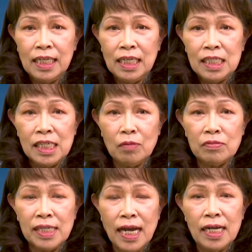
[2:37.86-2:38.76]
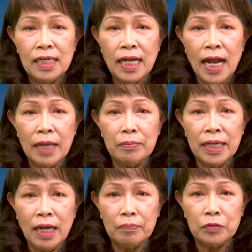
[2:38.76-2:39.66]
Ròng rã hơn 20
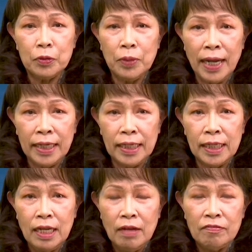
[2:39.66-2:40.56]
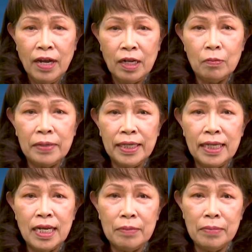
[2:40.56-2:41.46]
năm tu hành và cống
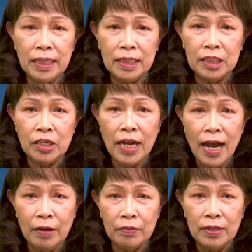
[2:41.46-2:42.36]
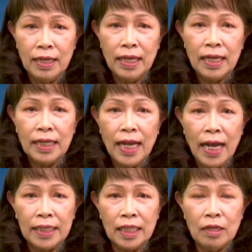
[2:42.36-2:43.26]
hiến đời mình cho đạo,
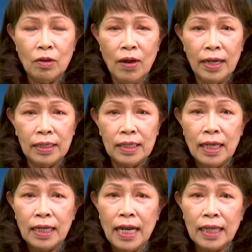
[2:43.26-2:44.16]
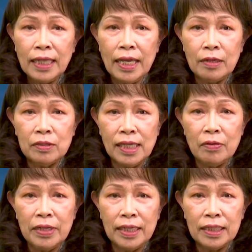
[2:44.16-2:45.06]
Ngài Thân Loan đã theo giáo
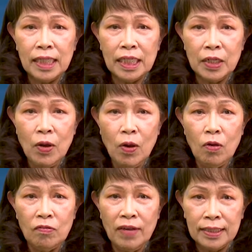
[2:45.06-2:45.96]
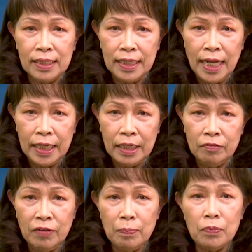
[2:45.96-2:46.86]
nghĩa tịnh độ và thực hành
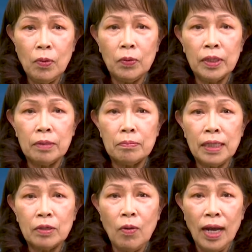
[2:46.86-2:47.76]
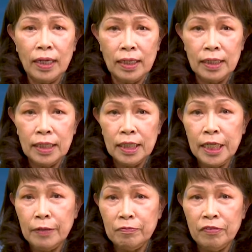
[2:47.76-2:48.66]
pháp môn bất đoạn
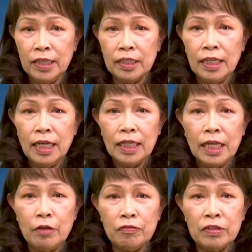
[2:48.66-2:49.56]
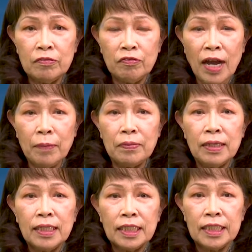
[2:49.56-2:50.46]
niệm Phật theo phương pháp
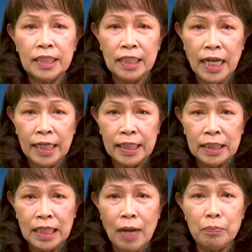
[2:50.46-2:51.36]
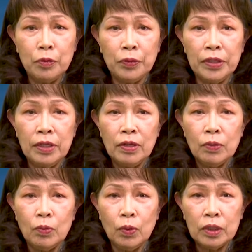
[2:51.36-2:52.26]
thường hành tam muội
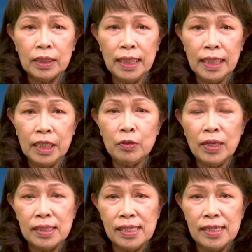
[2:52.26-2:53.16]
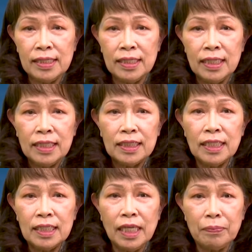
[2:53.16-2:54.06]
của Tỷ Duệ Sơn,
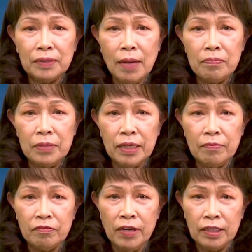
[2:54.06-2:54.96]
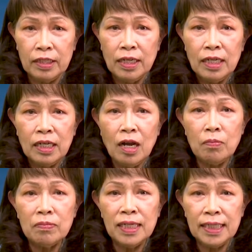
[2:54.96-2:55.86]
tức nhiếp tâm niệm Phật,
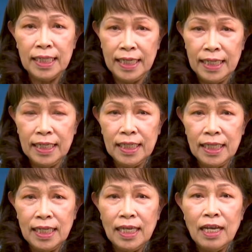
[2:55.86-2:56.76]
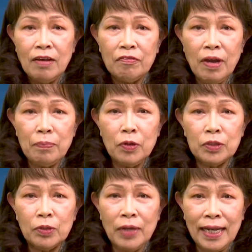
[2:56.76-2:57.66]
không ngừng nghỉ Pháp môn
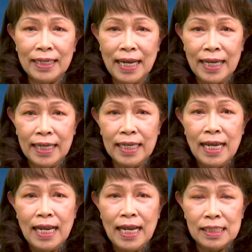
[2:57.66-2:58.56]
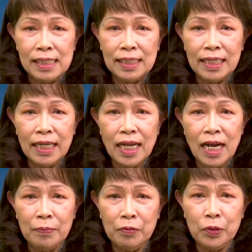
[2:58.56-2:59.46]
tu hành này là sự kết
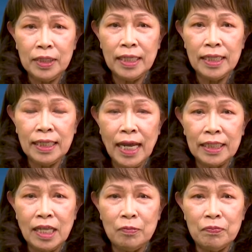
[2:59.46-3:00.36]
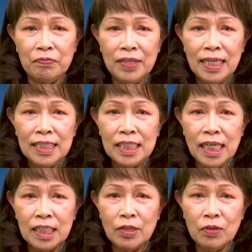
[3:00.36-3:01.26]
hợp của Thiên Thai Tông,
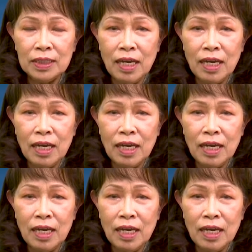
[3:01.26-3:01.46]
Chân Ngôn